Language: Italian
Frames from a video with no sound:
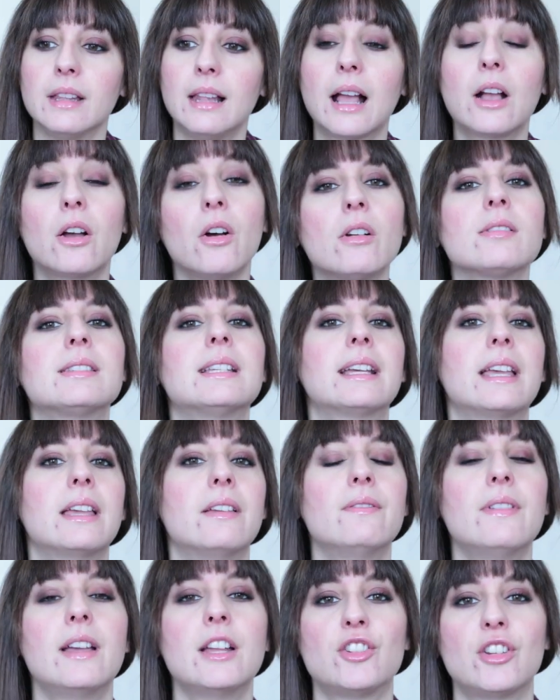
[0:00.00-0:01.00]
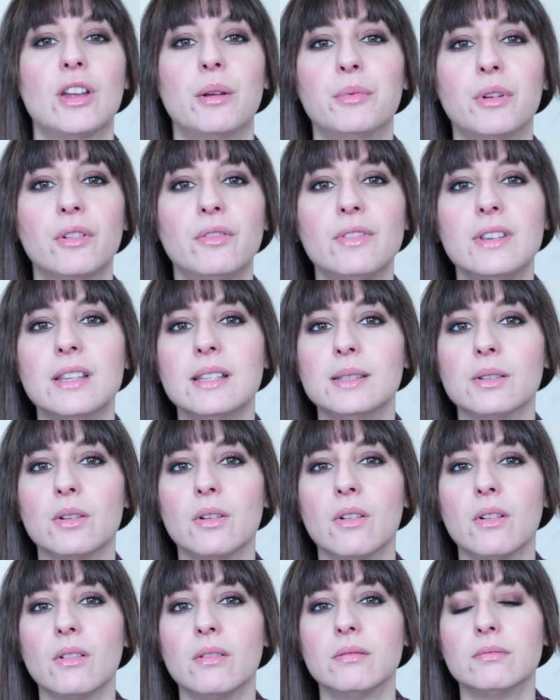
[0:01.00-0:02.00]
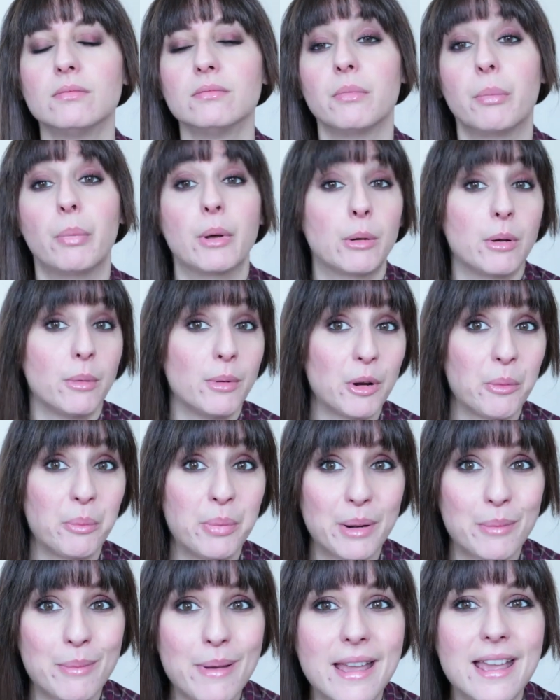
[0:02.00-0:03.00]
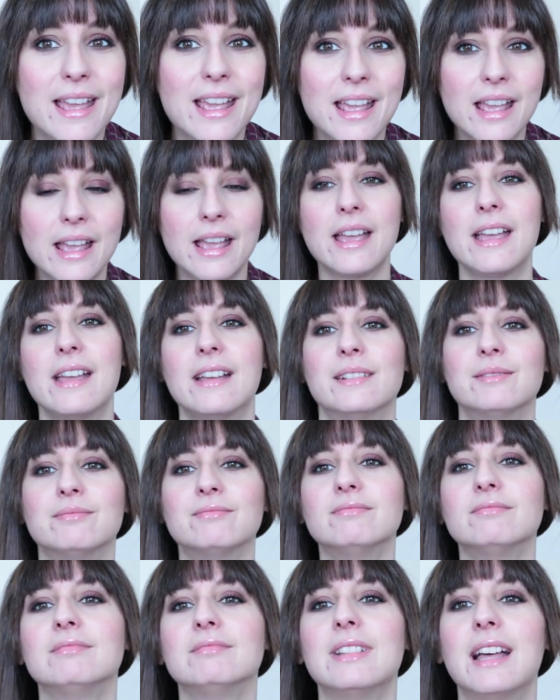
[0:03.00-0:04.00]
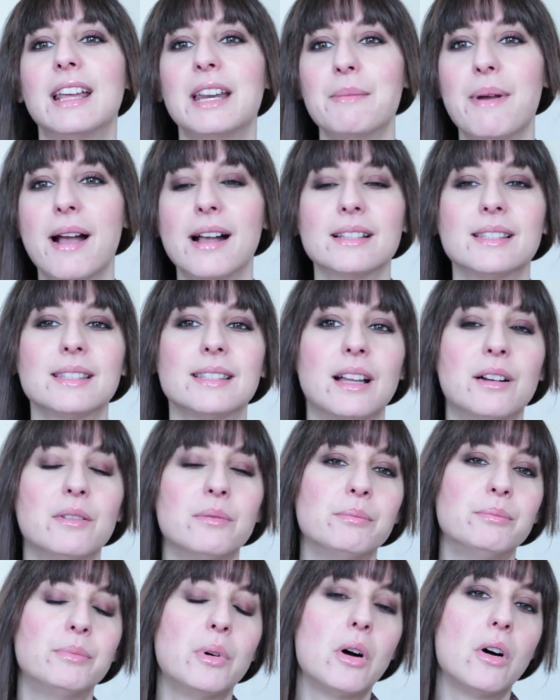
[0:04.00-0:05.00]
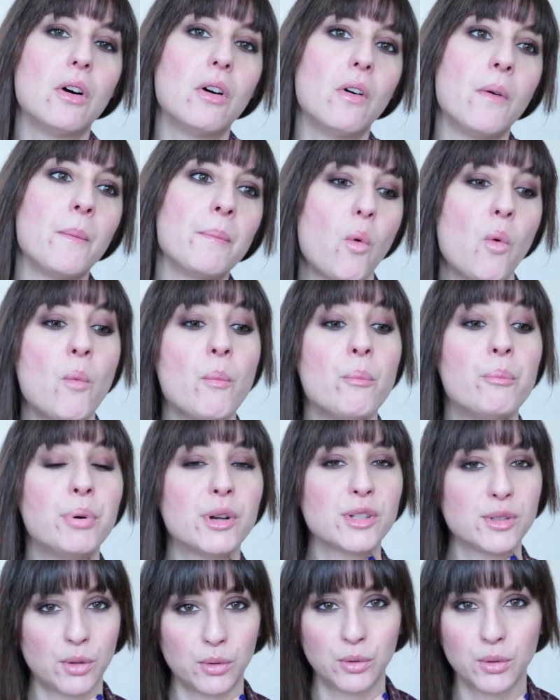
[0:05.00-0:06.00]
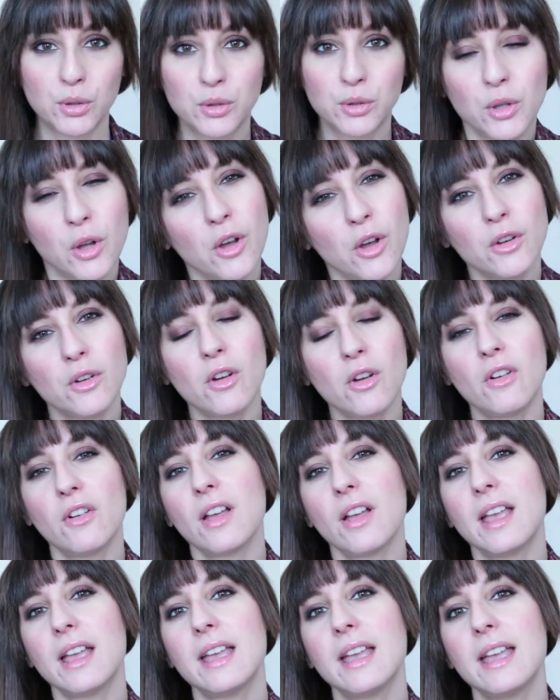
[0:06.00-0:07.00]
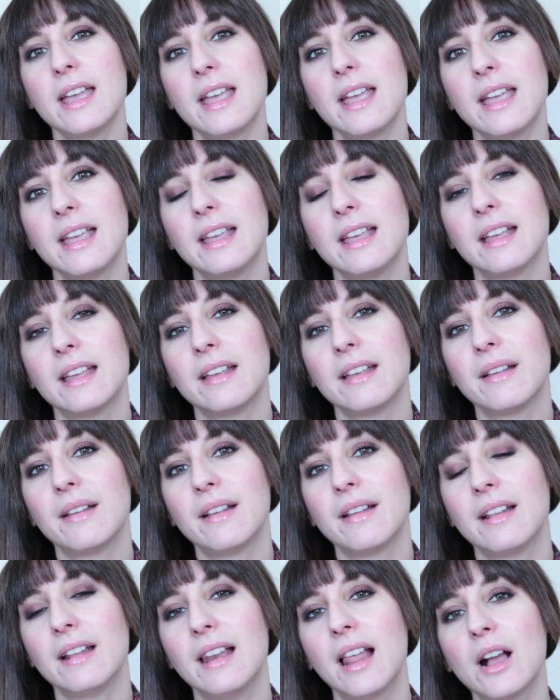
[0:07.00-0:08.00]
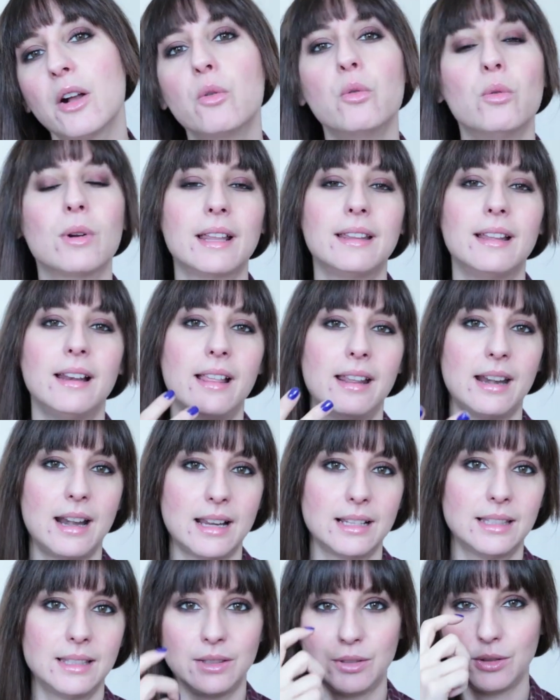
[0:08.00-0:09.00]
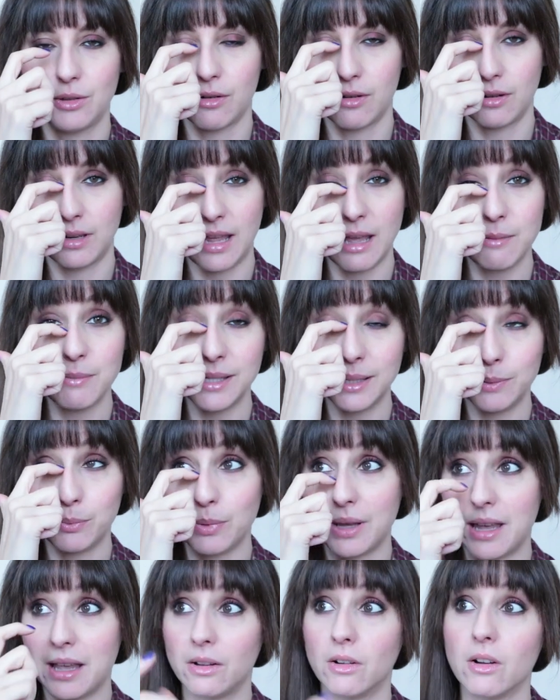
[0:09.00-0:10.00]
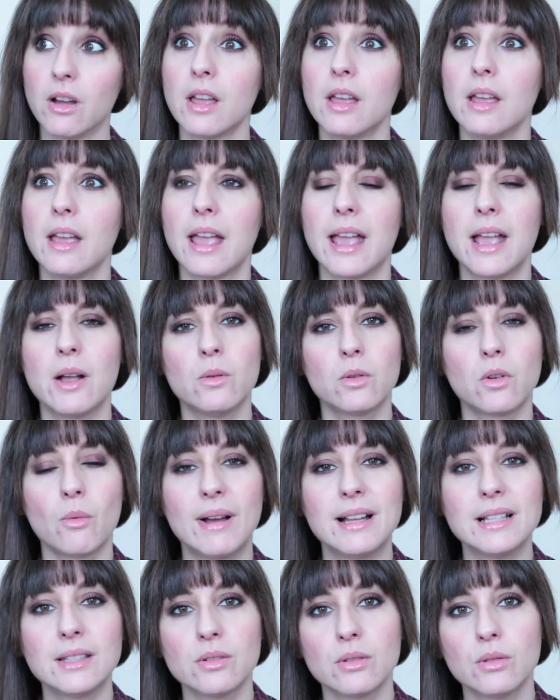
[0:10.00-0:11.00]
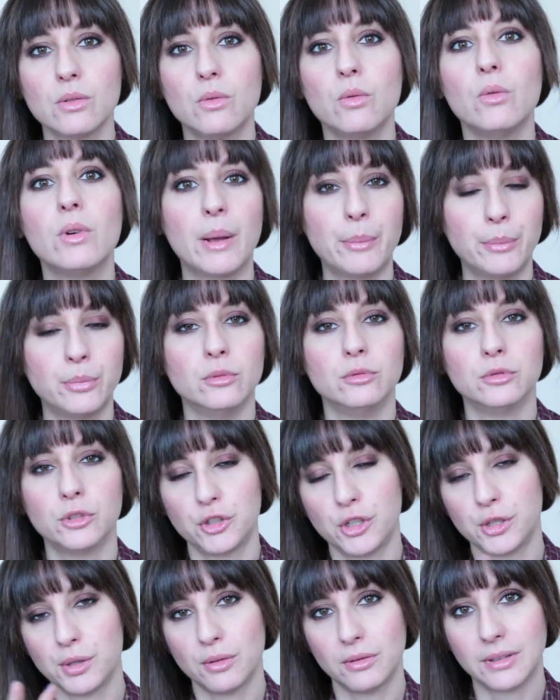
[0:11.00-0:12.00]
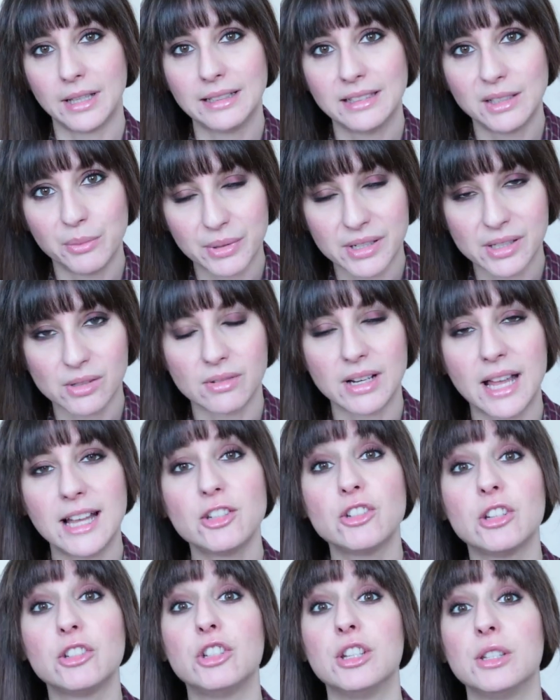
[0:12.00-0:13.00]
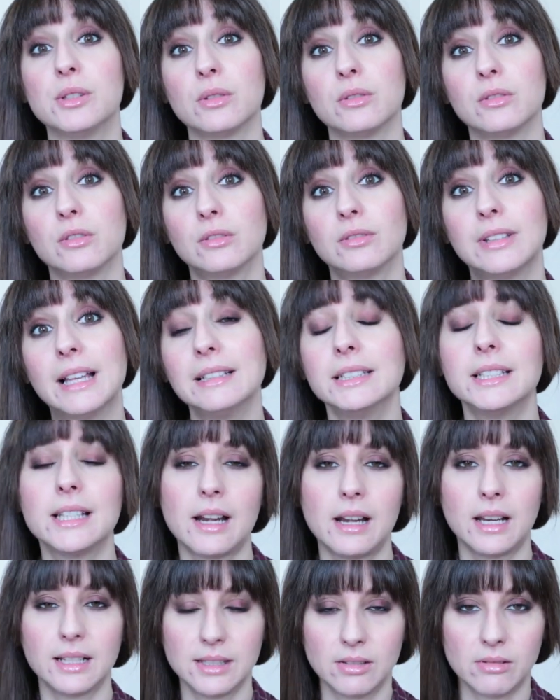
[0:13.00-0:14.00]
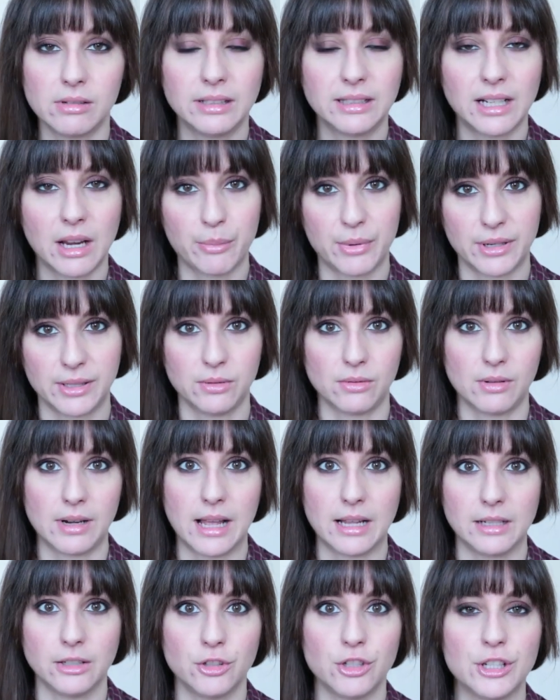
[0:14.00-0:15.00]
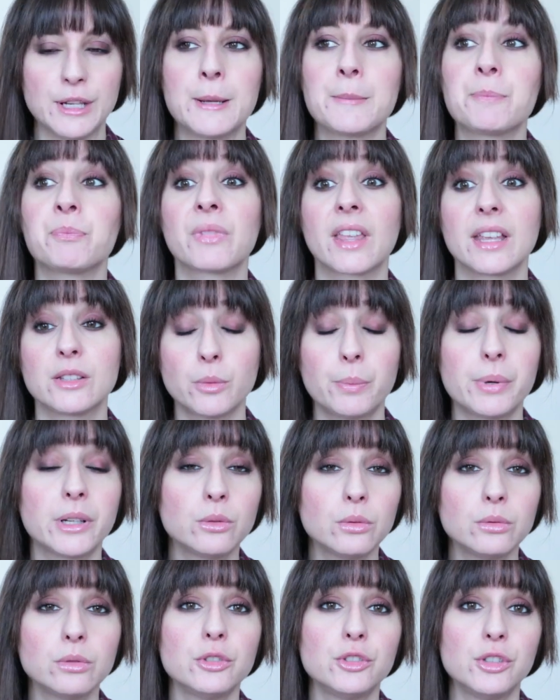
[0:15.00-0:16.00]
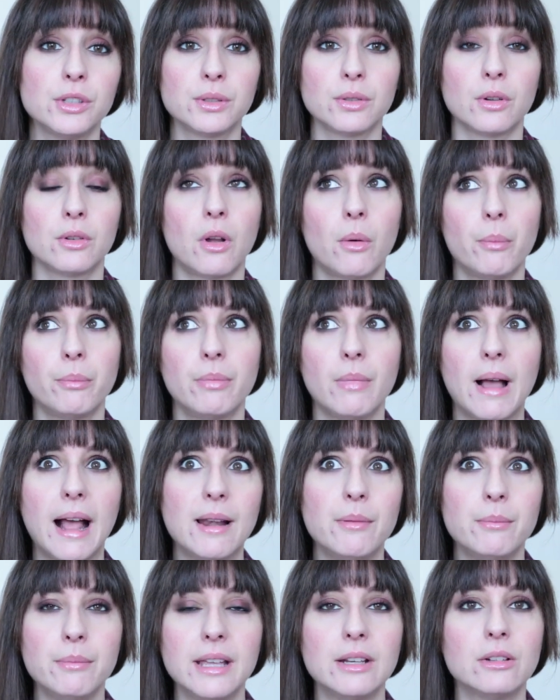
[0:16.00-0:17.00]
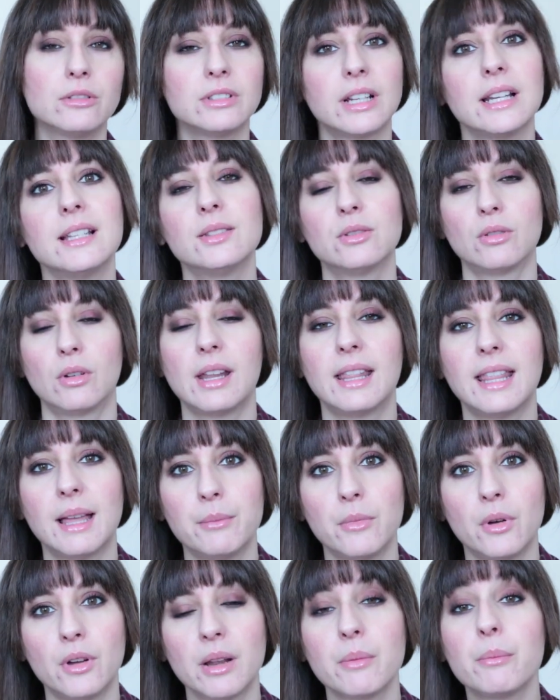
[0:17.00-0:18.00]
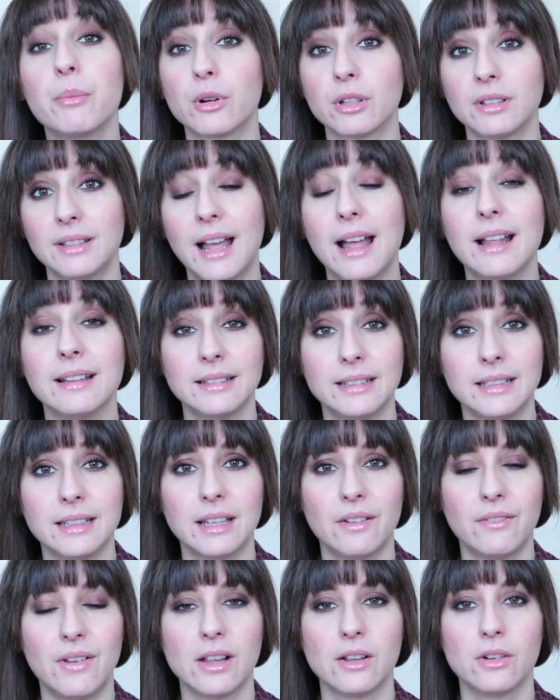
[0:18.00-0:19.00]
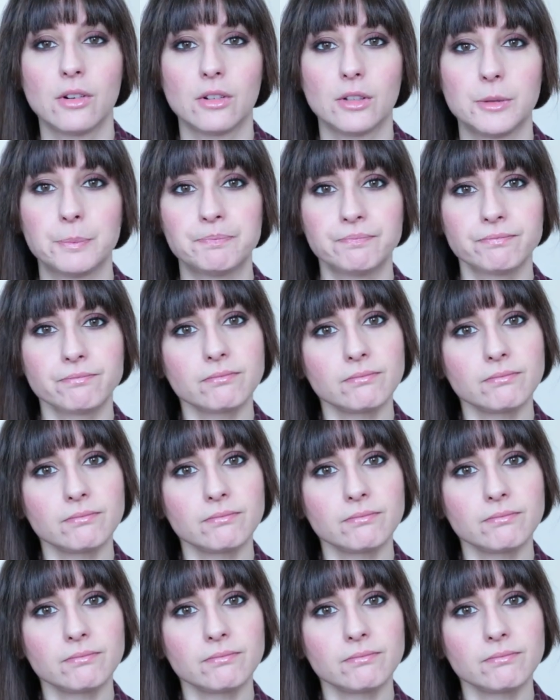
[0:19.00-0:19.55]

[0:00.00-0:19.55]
La cosa che invece a mio avviso, perlomeno per me, è rimasta un po', un po sottotono è eh, la cura delle relazioni e mi spiego è un romanzo in cui appunto ci sono tanti personaggi e ci sono tante relazioni tra i personaggi soprattutto ci sono almeno tre storie d'amore importanti che vengono